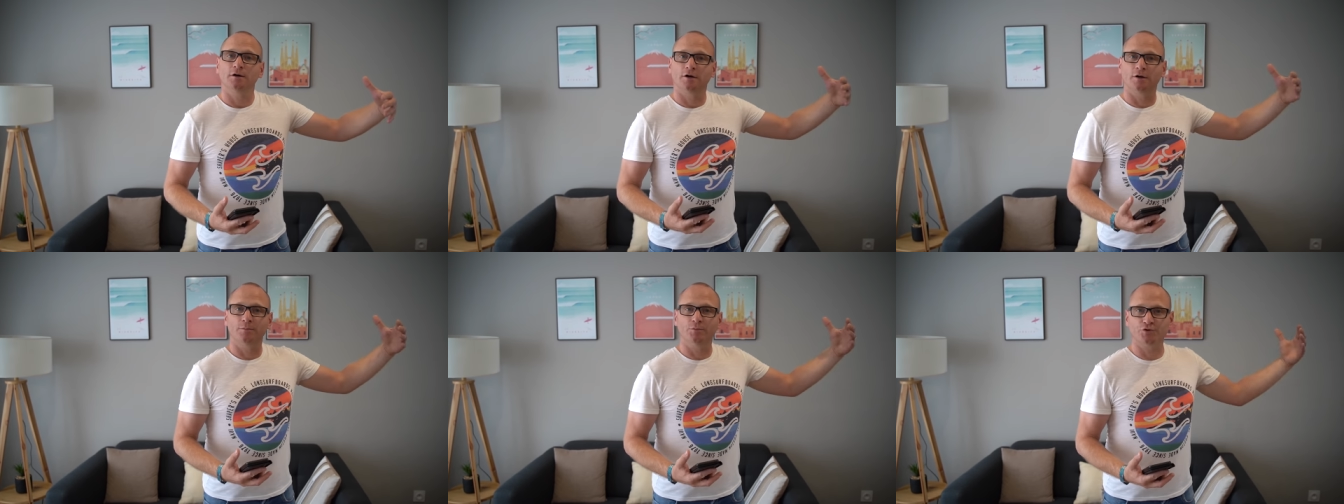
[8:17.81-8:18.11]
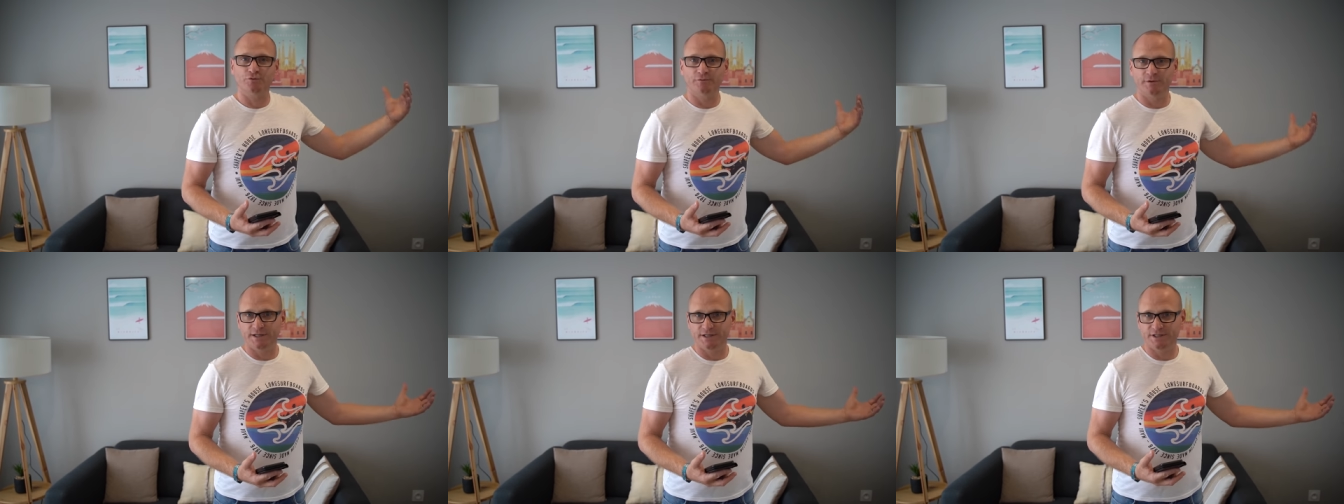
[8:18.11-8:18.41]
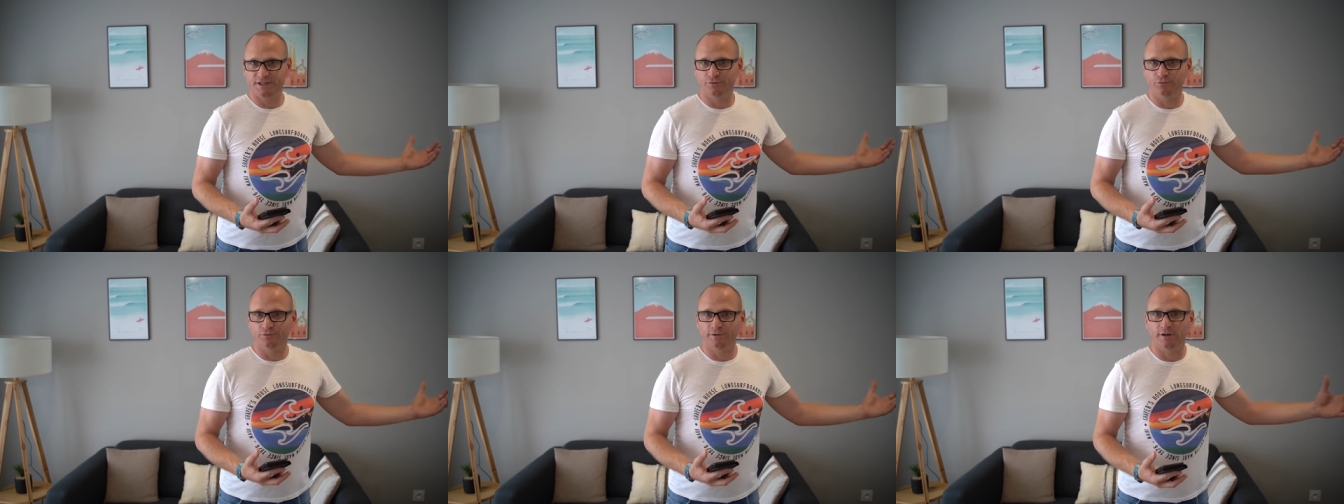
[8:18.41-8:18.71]
comme je vous l'ai
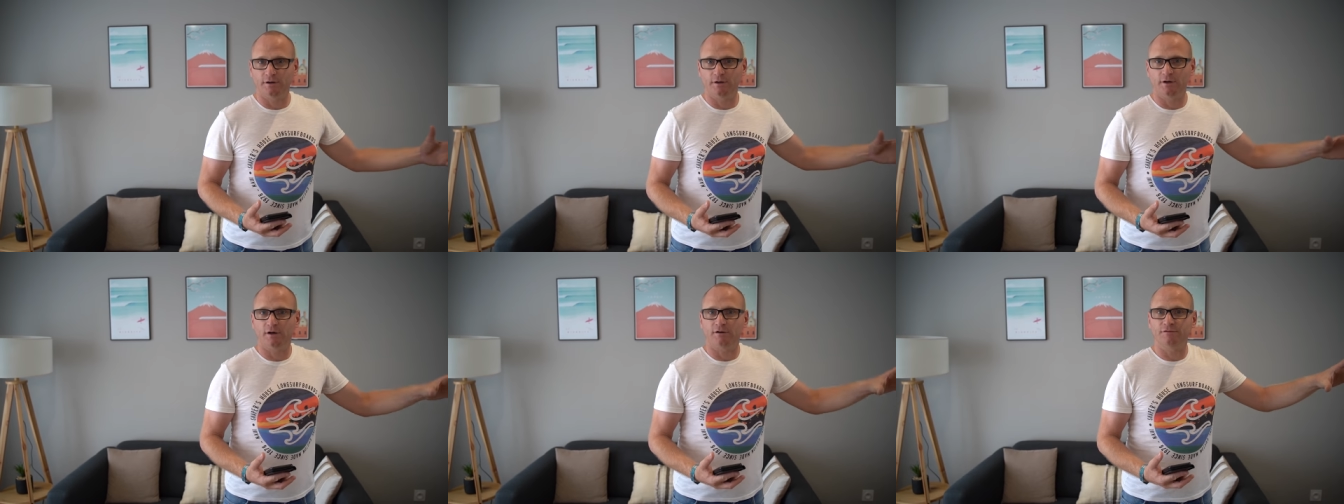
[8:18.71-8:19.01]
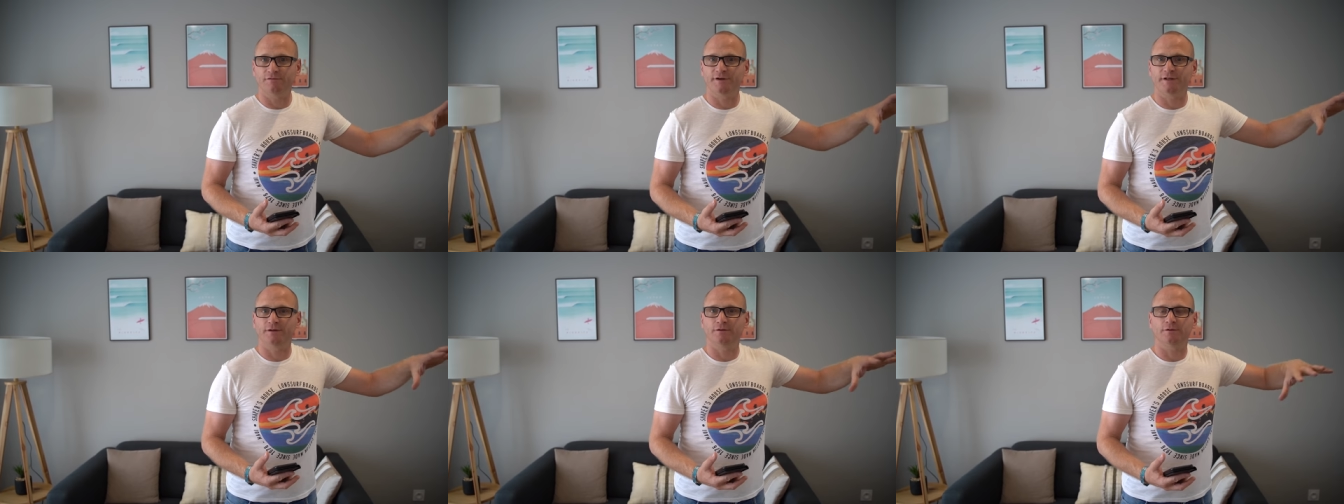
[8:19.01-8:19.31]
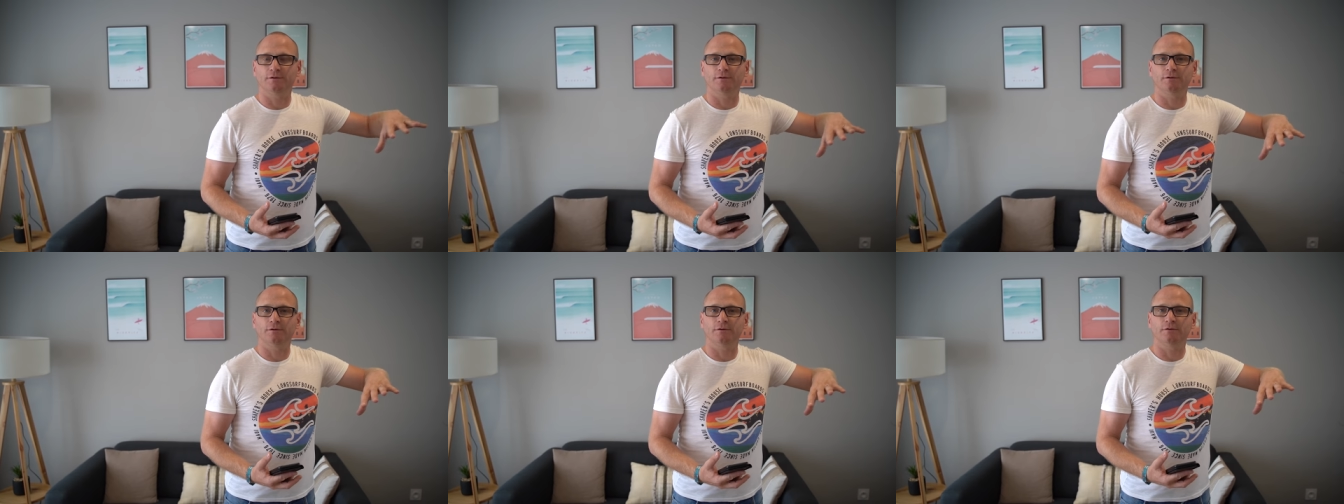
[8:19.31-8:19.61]
dit tout à l'heure, en
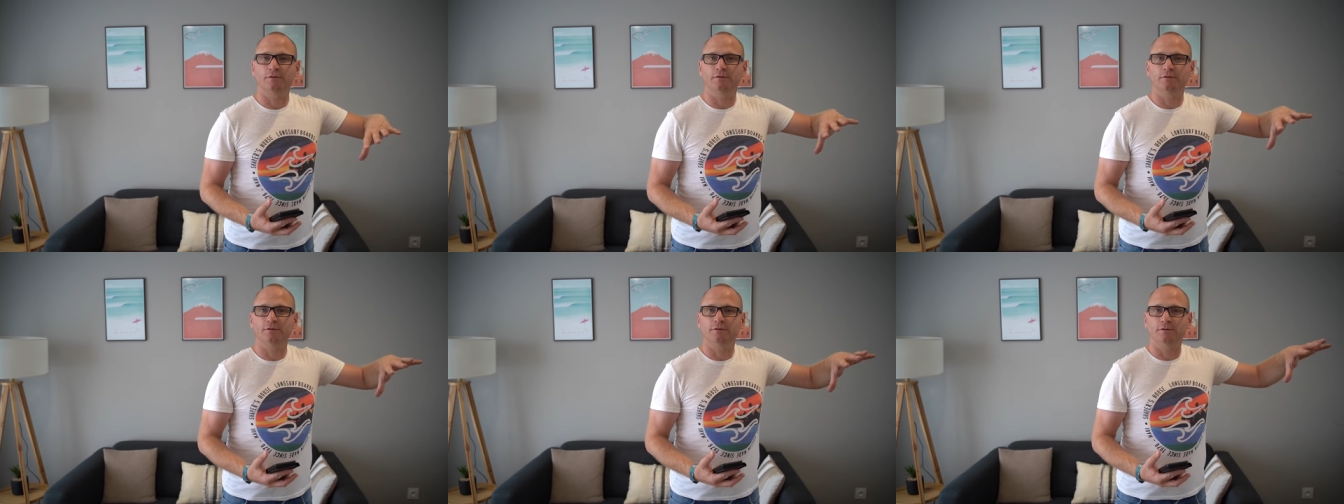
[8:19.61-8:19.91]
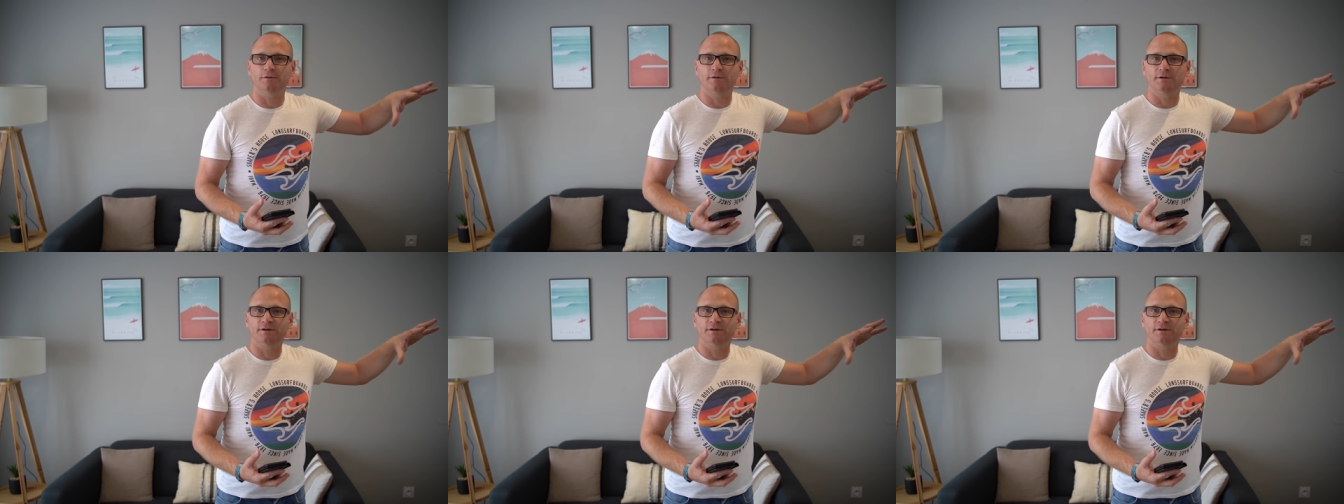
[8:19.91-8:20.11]
fait, euh,